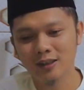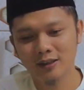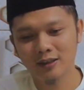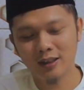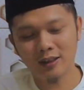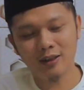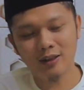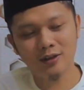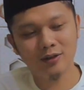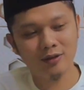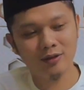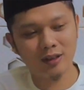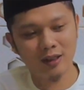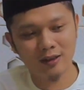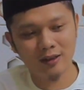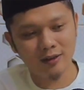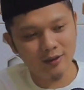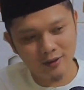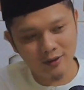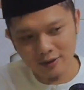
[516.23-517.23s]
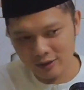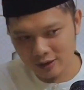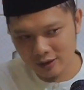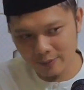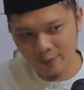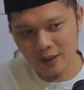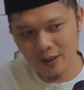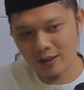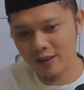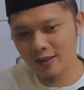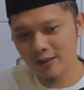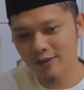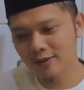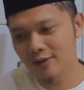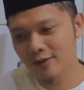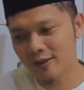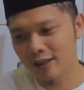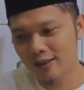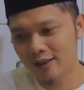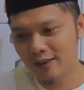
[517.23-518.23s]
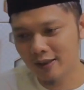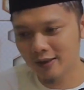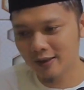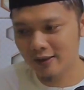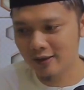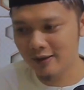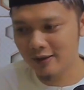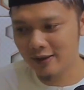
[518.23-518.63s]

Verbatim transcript: saya sudah sebarkan untuk kalian